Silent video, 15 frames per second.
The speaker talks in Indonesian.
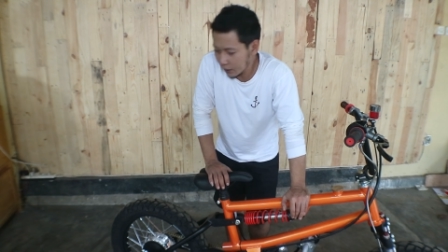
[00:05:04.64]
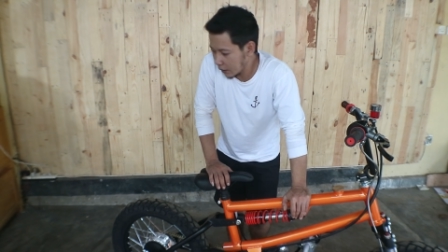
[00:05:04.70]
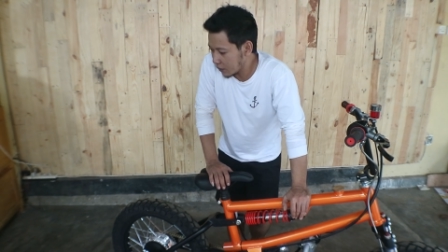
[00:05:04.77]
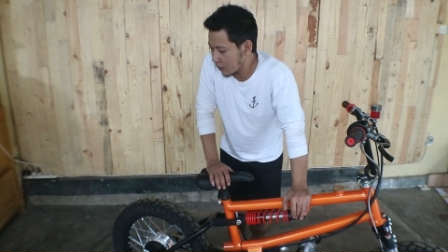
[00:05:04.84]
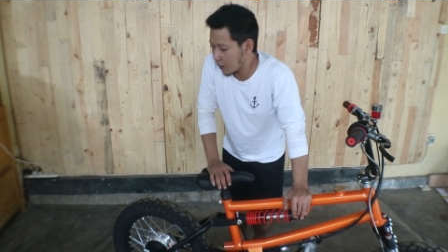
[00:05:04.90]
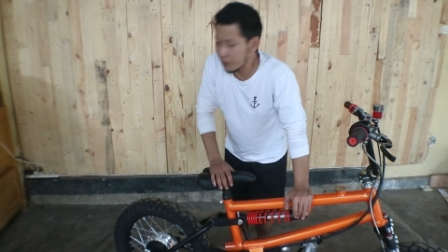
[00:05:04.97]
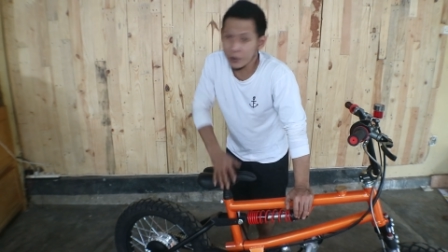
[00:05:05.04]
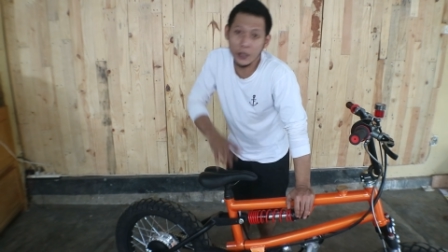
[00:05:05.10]
oke
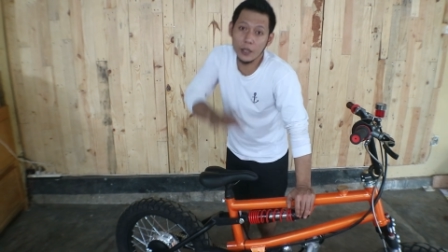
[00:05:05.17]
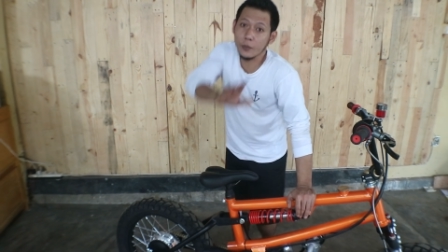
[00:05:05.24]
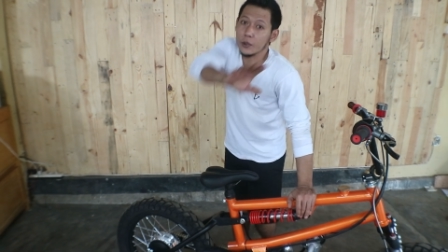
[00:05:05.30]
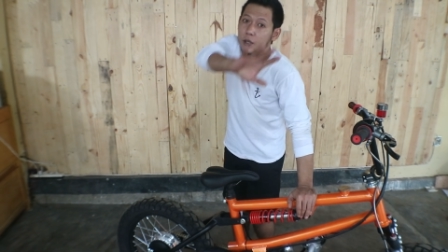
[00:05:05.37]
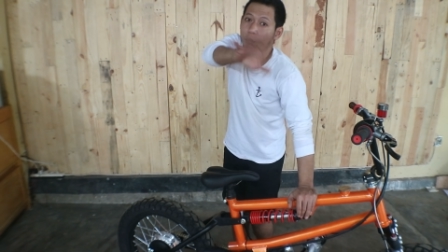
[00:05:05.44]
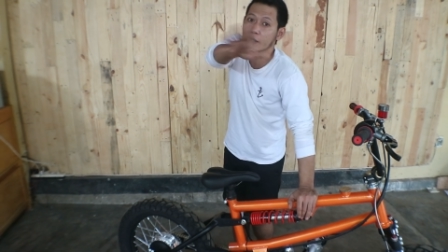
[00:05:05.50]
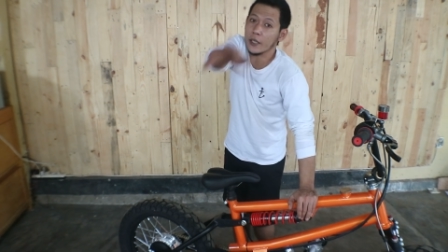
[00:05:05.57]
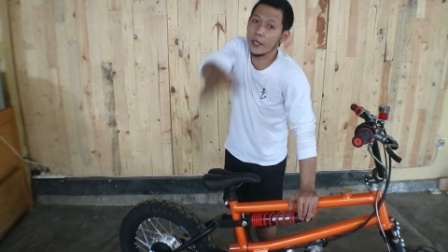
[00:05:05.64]
siap saya nggak
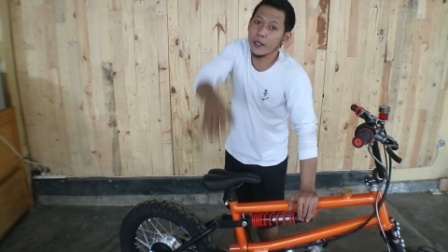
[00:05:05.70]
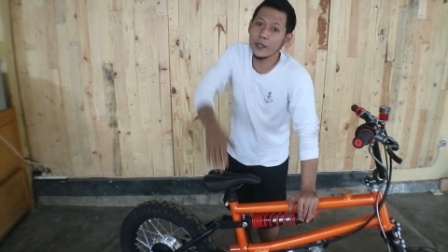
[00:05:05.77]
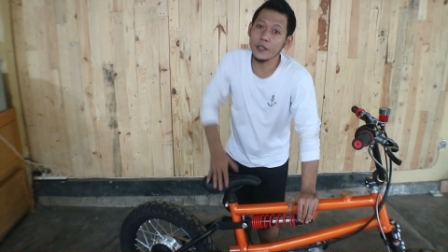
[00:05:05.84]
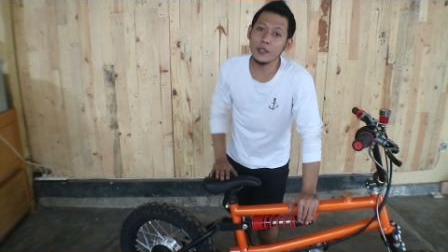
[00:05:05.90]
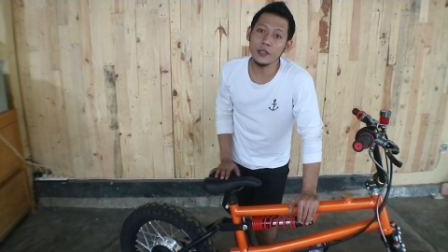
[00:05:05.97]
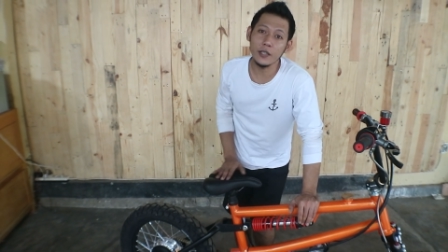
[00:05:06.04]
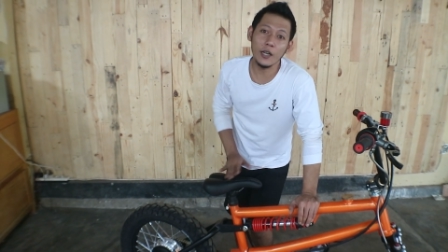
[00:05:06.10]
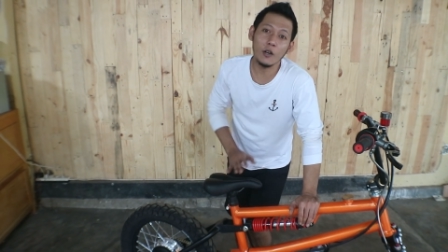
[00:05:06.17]
bisa bahasa
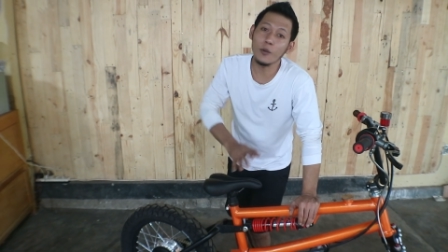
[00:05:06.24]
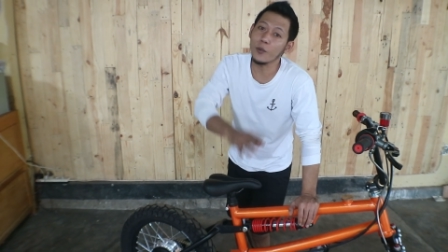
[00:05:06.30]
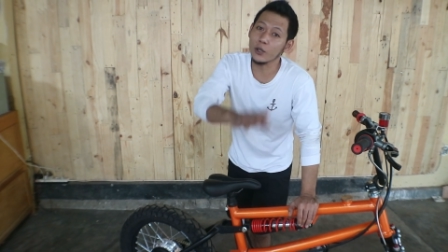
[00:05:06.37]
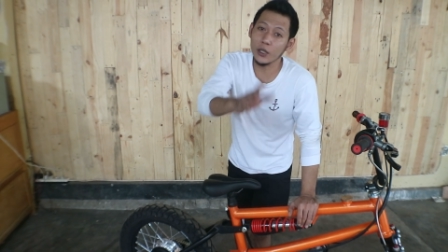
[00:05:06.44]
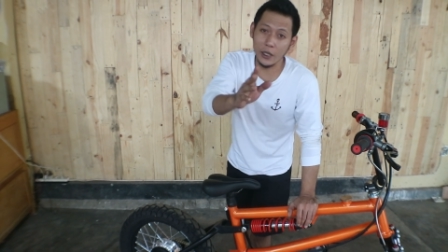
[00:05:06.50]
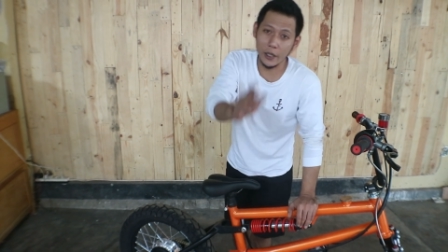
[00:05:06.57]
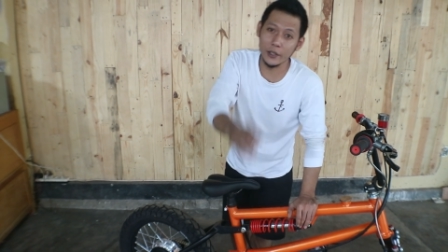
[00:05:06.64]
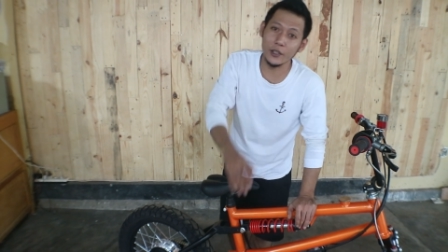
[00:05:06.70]
Inggris dia
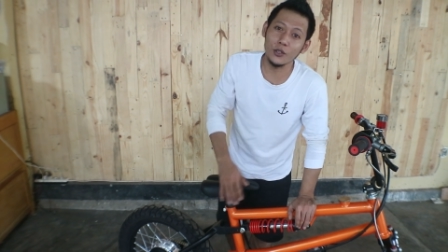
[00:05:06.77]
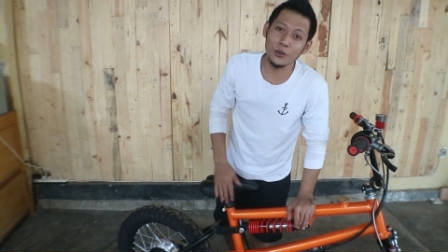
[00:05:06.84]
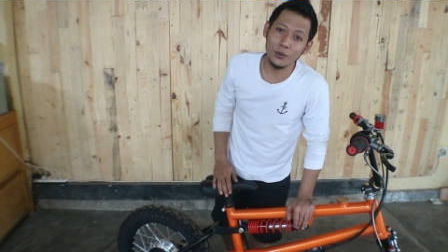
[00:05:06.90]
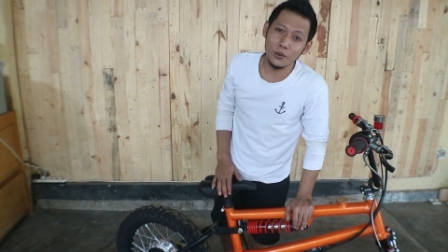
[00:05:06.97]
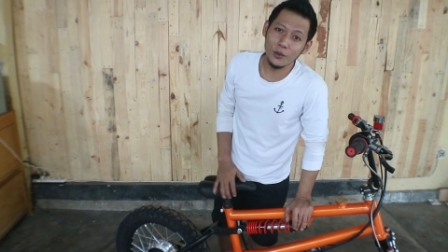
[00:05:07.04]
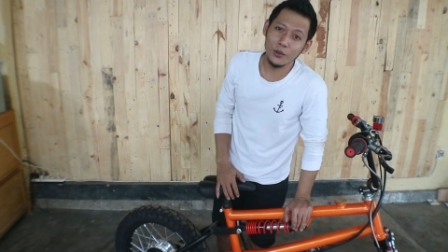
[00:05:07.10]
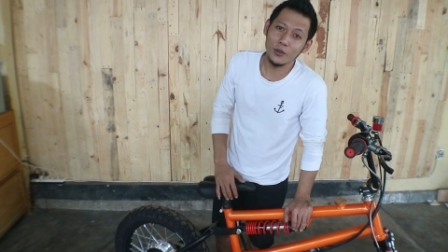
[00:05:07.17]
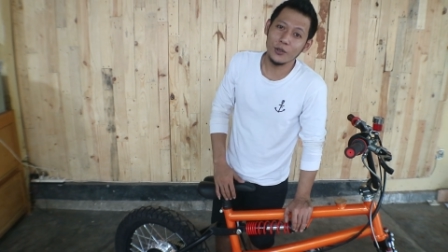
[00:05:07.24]
ngomongnya nggak
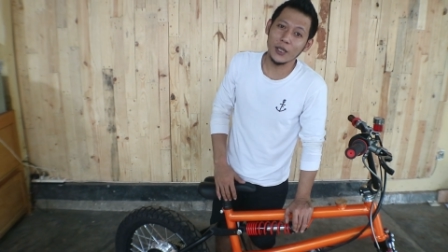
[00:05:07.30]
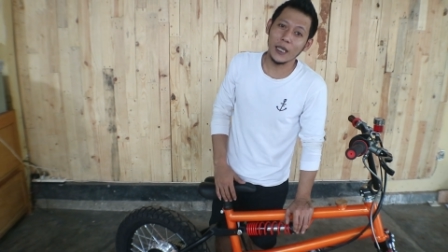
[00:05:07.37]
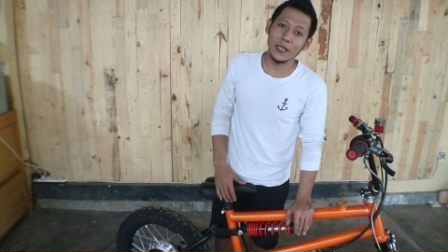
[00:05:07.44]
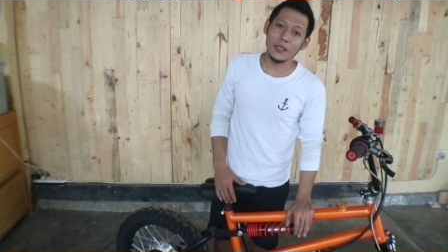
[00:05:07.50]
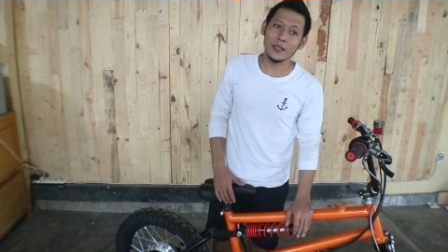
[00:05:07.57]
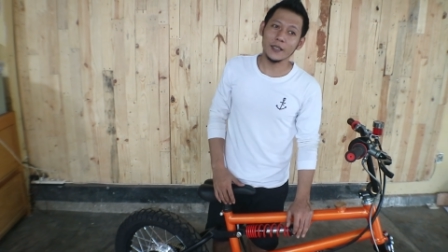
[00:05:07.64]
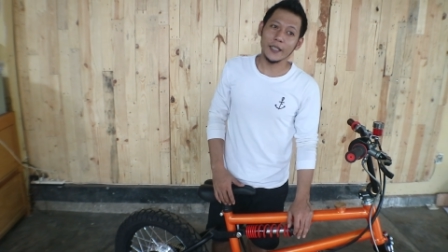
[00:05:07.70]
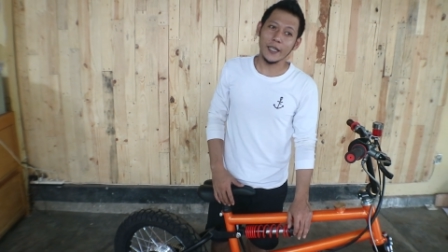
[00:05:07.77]
gitu
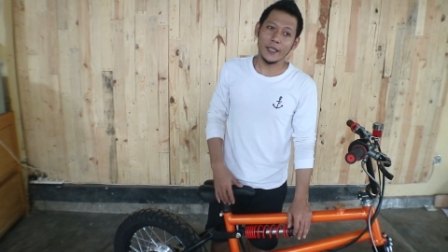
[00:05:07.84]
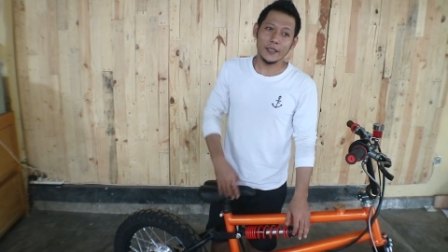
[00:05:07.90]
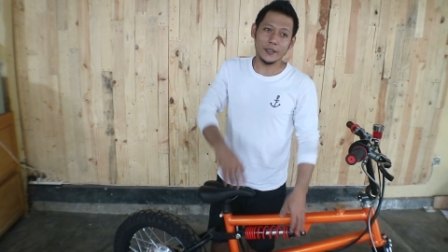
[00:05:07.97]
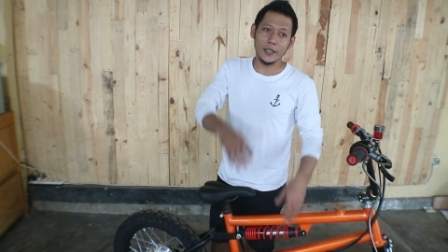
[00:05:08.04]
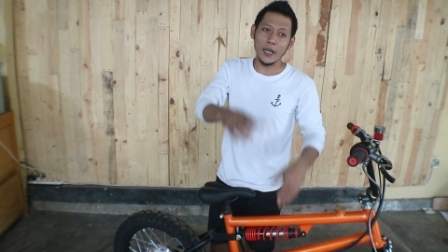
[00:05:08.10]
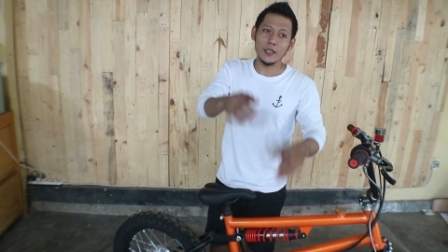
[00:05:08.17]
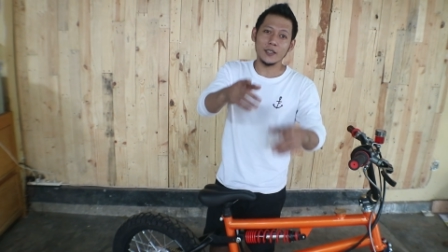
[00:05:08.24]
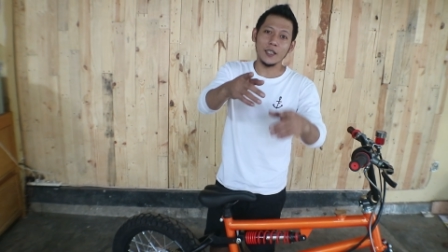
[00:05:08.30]
yang yang
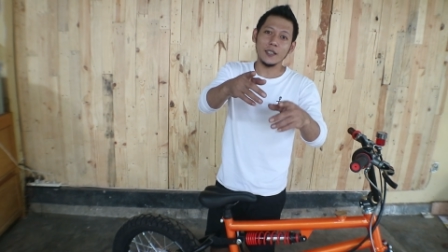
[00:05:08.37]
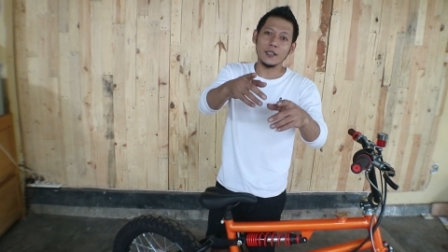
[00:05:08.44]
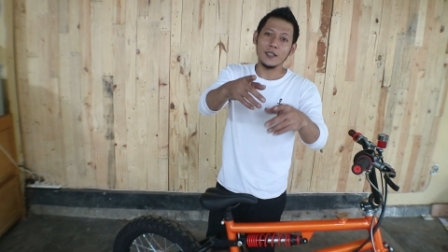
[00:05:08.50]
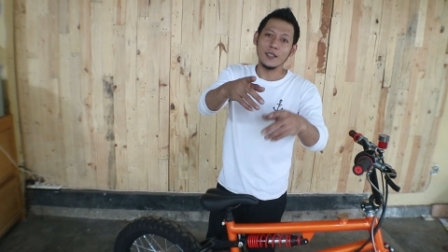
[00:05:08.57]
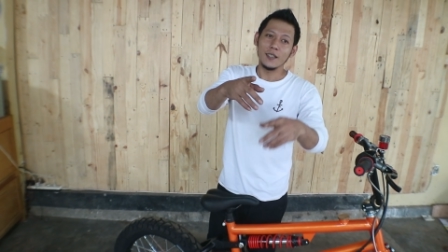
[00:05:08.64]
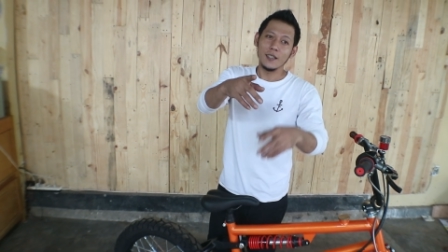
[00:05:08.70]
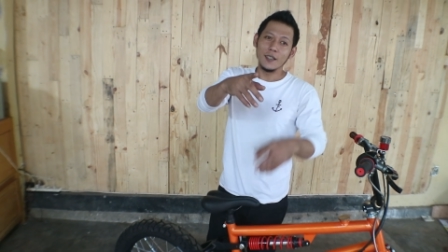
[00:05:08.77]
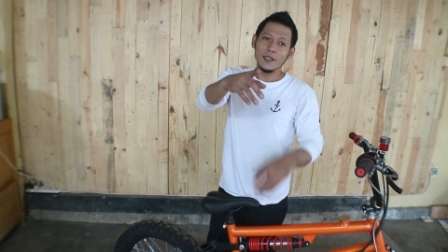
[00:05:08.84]
translate
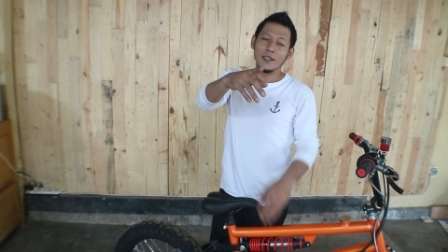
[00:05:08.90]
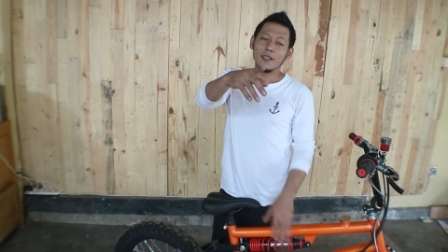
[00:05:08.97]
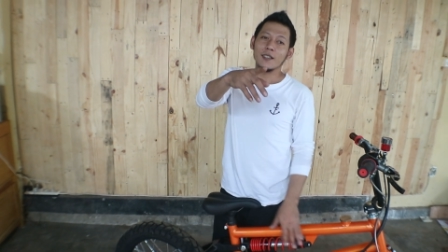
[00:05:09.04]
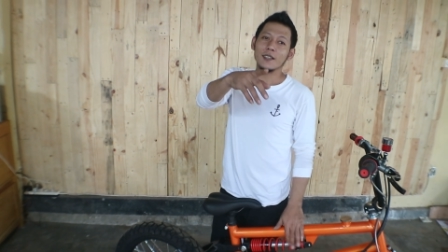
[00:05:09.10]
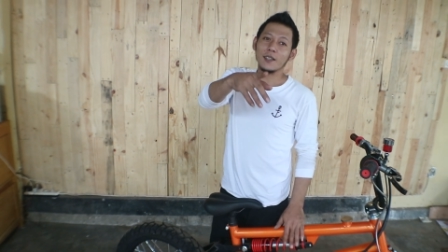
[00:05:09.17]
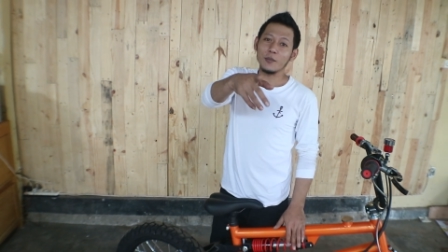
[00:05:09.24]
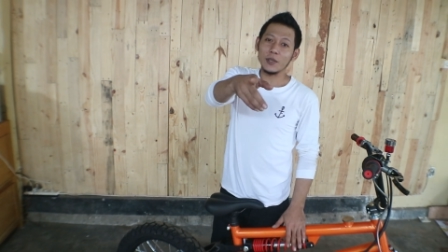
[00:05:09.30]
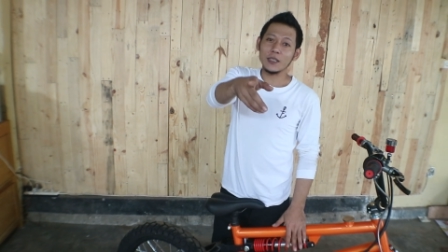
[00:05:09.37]

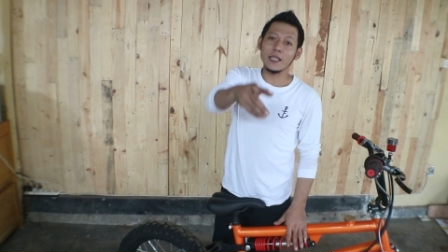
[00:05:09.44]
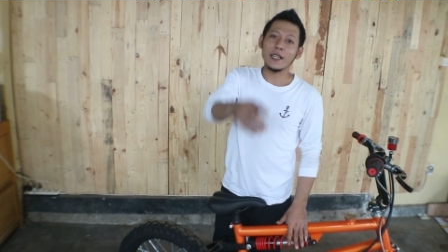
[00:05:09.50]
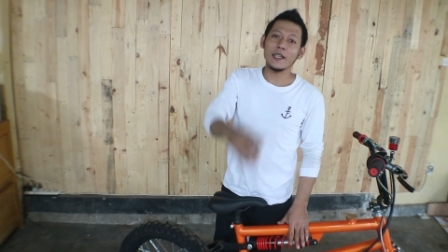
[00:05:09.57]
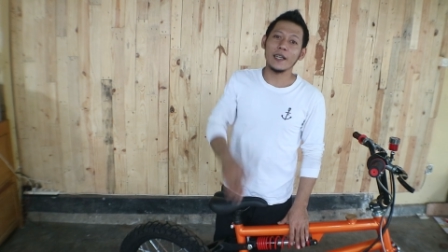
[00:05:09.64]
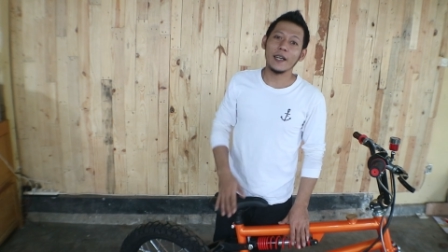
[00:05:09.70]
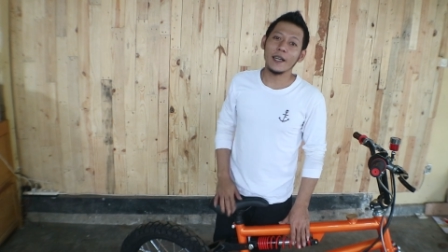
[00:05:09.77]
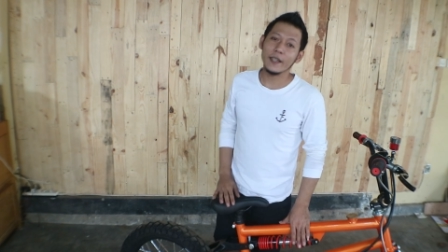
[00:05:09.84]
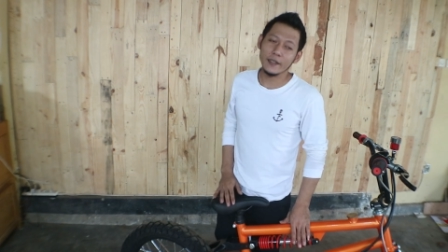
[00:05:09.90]
teman
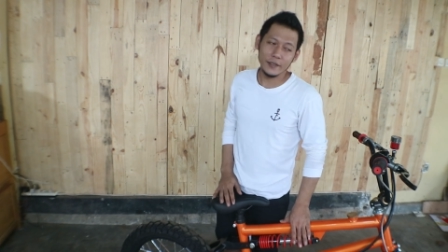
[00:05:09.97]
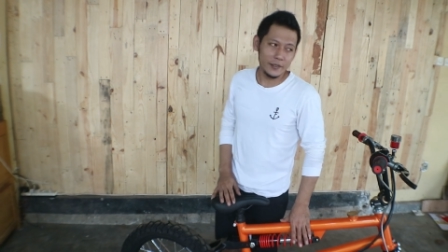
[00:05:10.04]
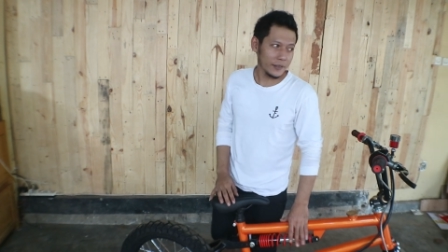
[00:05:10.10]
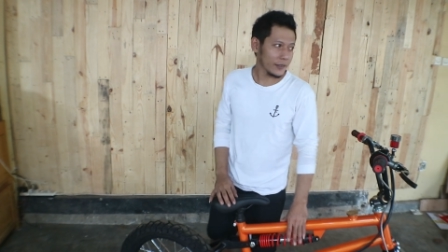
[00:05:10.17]
saya